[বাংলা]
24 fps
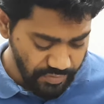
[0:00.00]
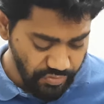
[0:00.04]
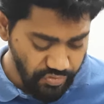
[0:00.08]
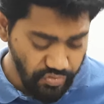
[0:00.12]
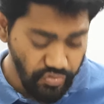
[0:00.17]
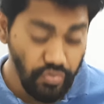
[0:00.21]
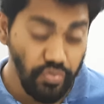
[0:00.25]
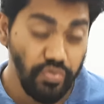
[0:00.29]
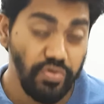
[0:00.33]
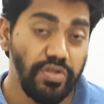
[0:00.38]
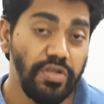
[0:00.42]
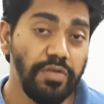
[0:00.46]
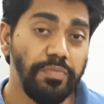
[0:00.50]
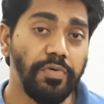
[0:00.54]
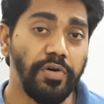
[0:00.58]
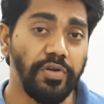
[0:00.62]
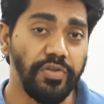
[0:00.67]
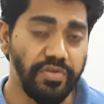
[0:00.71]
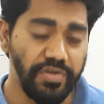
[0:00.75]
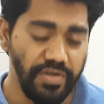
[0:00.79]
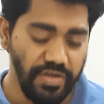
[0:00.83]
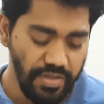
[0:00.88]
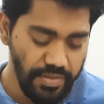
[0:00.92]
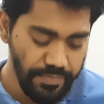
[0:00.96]

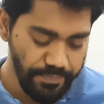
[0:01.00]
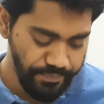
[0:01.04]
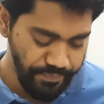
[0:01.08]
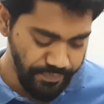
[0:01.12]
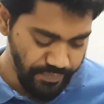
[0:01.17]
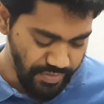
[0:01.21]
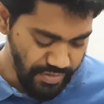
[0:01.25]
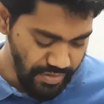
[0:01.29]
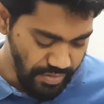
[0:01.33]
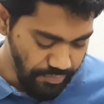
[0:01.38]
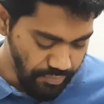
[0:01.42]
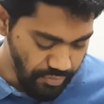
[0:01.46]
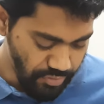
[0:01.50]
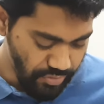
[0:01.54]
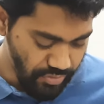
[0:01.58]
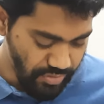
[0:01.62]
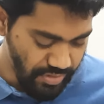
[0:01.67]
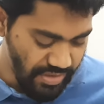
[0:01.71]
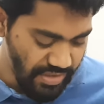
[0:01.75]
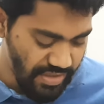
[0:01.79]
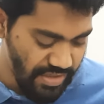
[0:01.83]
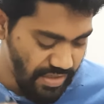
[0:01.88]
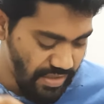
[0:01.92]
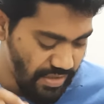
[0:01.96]
চুক্তিপত্রের নিবন্ধন
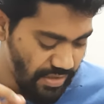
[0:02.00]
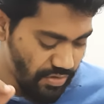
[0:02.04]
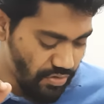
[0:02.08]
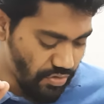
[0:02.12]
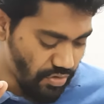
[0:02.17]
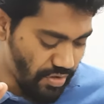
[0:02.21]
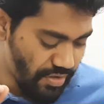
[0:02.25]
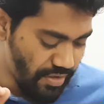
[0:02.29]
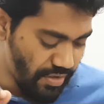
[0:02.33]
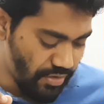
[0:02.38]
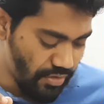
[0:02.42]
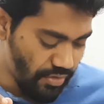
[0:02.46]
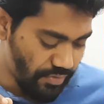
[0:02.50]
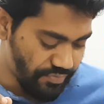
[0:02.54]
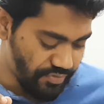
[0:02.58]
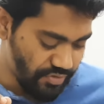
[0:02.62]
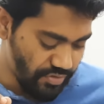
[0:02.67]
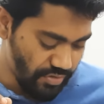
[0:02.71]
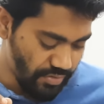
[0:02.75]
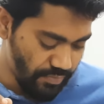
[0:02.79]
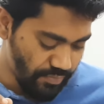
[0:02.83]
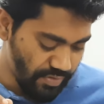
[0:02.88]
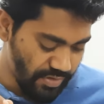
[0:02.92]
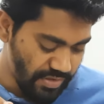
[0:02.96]
এখানে কয়ের
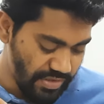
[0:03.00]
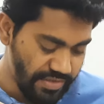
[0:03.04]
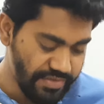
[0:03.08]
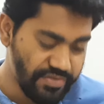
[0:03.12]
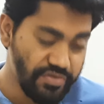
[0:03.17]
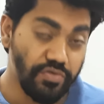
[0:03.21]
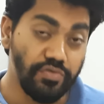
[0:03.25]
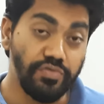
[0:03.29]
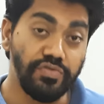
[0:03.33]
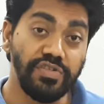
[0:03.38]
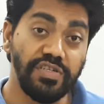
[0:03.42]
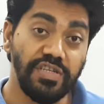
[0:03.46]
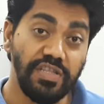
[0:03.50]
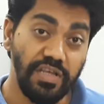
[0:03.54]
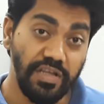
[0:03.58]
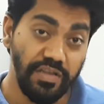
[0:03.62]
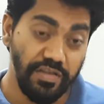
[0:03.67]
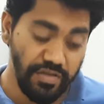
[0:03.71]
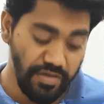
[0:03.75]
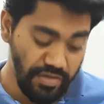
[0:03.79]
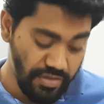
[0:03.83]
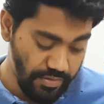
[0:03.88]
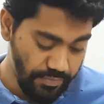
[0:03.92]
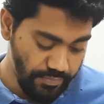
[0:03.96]
অপশনে বলা আছে
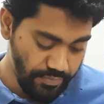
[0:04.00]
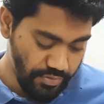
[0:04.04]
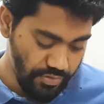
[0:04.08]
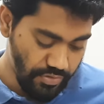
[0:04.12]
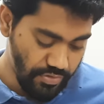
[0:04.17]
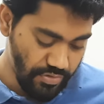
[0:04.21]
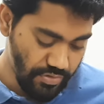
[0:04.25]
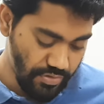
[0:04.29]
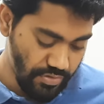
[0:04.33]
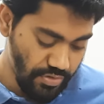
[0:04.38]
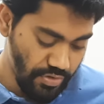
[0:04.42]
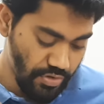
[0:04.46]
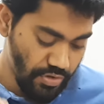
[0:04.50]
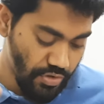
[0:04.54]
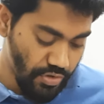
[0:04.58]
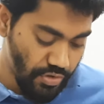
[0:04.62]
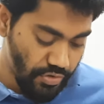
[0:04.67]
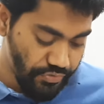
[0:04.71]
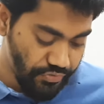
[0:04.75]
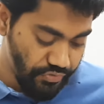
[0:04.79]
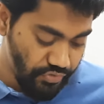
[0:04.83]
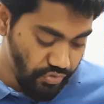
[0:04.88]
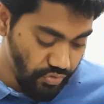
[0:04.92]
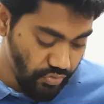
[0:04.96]
অংশীদারদের নিবন্ধন
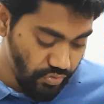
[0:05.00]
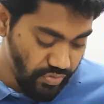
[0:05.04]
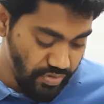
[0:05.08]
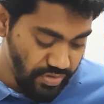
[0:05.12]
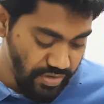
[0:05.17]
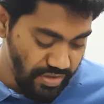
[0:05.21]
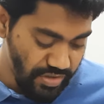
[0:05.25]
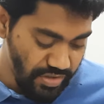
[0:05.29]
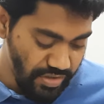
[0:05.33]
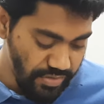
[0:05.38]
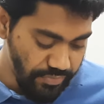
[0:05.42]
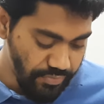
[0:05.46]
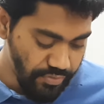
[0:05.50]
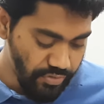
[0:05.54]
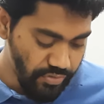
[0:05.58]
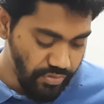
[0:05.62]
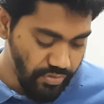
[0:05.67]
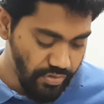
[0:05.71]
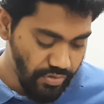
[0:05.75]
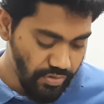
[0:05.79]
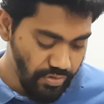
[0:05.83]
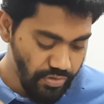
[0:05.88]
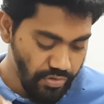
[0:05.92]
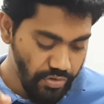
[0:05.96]
চুক্তির
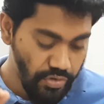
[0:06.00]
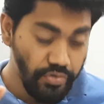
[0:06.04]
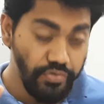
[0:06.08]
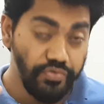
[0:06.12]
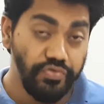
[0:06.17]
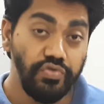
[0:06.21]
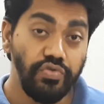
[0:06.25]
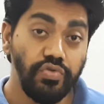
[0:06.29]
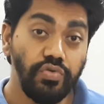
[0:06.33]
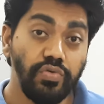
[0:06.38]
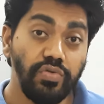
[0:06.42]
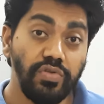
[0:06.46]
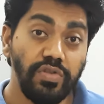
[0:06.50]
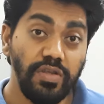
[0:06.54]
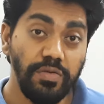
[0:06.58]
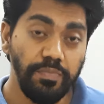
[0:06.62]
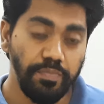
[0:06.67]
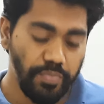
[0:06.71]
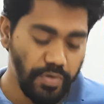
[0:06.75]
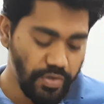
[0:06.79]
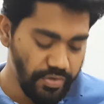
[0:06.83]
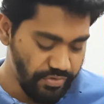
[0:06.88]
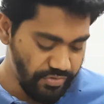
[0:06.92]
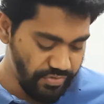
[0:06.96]
নিবন্ধন
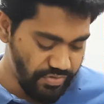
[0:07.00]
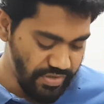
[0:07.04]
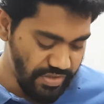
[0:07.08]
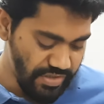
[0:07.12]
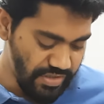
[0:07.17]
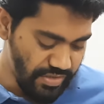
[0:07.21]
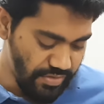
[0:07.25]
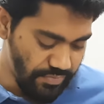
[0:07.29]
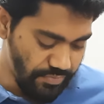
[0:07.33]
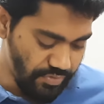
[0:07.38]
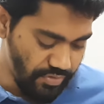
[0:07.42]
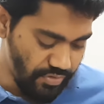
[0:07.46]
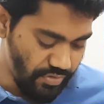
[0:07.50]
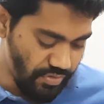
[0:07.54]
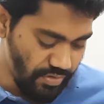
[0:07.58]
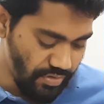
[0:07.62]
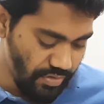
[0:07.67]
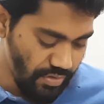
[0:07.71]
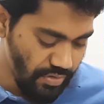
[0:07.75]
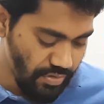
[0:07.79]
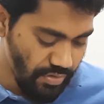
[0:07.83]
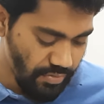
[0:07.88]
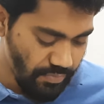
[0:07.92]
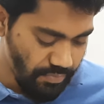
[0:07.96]
চুক্তিপত্রের
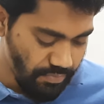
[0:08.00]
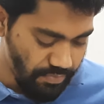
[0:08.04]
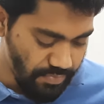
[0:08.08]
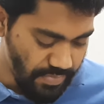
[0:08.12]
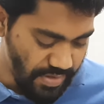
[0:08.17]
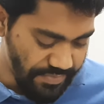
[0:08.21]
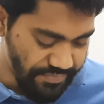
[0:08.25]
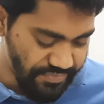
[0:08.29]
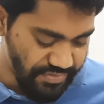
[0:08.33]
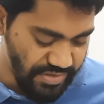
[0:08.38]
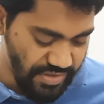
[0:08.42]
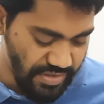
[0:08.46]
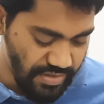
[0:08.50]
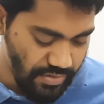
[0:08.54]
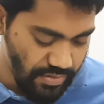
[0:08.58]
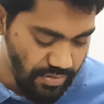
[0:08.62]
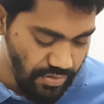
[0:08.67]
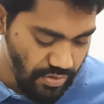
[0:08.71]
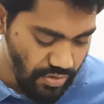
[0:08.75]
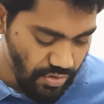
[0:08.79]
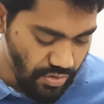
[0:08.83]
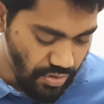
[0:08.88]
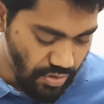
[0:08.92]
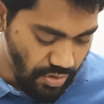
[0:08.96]
নিবন্ধন ব্যবসায়ের
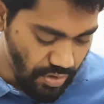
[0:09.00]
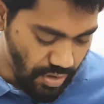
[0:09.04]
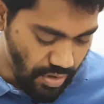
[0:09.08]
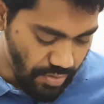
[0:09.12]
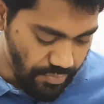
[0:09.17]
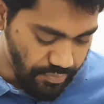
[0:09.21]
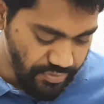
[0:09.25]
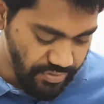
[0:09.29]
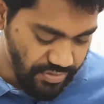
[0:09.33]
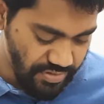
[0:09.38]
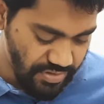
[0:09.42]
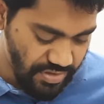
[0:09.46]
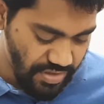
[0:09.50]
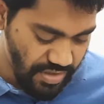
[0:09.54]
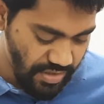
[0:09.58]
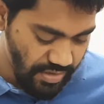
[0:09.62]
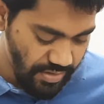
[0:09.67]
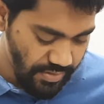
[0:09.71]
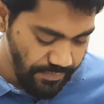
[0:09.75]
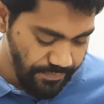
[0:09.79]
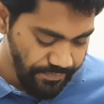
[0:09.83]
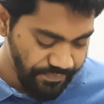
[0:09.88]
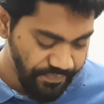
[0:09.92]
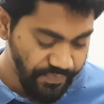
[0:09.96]
অবস্থান
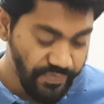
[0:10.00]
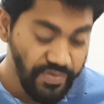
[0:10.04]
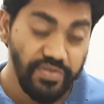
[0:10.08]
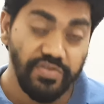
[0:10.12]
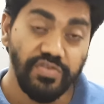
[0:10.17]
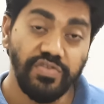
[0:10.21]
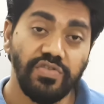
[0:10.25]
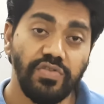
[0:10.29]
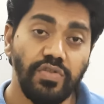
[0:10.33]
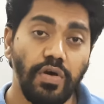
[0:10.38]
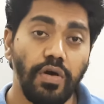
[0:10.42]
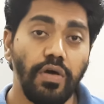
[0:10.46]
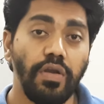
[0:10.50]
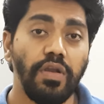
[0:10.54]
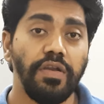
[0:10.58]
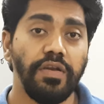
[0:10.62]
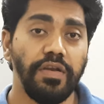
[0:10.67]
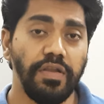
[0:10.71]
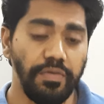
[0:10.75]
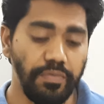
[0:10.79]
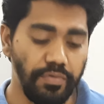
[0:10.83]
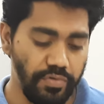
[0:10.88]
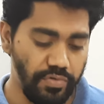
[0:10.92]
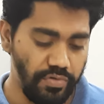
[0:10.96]
স্থলের
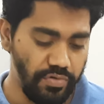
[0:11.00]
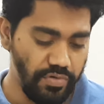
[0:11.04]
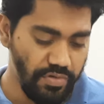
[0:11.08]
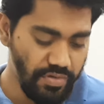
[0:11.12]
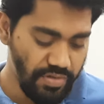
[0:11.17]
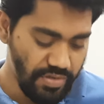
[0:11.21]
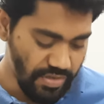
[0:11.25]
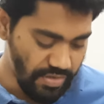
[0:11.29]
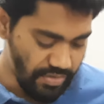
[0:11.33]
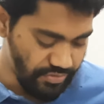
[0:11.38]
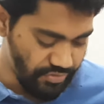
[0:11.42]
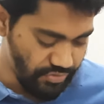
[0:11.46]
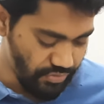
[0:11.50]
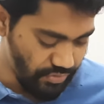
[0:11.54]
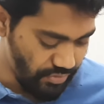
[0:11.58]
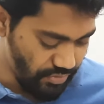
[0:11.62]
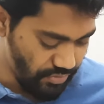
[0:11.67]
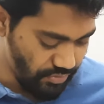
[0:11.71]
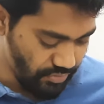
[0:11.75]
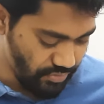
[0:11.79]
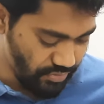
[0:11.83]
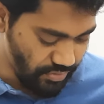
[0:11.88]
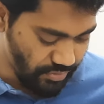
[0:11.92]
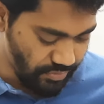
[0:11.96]
নিবন্ধন তার সঠিক
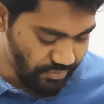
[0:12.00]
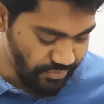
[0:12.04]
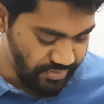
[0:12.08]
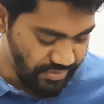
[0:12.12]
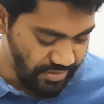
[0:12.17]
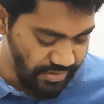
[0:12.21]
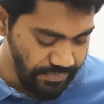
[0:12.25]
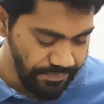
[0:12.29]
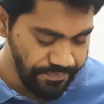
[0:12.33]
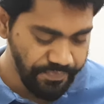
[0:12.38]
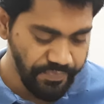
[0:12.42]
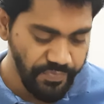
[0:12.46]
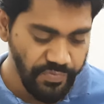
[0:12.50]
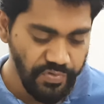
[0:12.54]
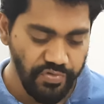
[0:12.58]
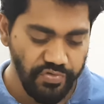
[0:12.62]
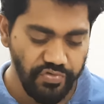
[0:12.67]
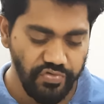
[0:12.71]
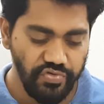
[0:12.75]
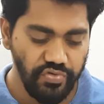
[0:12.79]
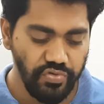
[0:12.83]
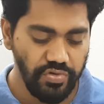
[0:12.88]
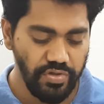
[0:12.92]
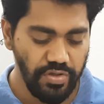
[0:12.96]
উত্তর হচ্ছে
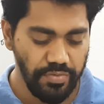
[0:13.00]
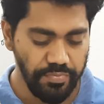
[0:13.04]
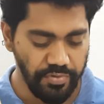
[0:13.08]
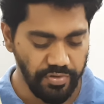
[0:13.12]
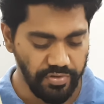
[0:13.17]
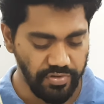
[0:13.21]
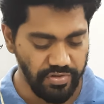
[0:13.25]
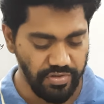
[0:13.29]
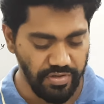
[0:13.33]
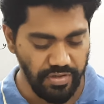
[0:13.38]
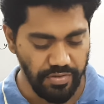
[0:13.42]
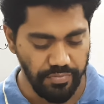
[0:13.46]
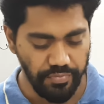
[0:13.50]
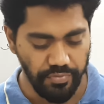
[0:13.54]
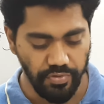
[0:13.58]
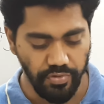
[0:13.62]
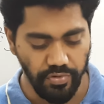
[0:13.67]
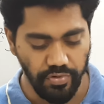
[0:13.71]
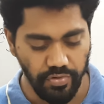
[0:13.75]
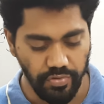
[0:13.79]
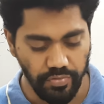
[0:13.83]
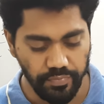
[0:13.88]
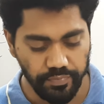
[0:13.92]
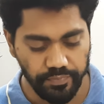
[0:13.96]
চুক্তিপত্রের
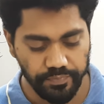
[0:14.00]
নিবন্ধন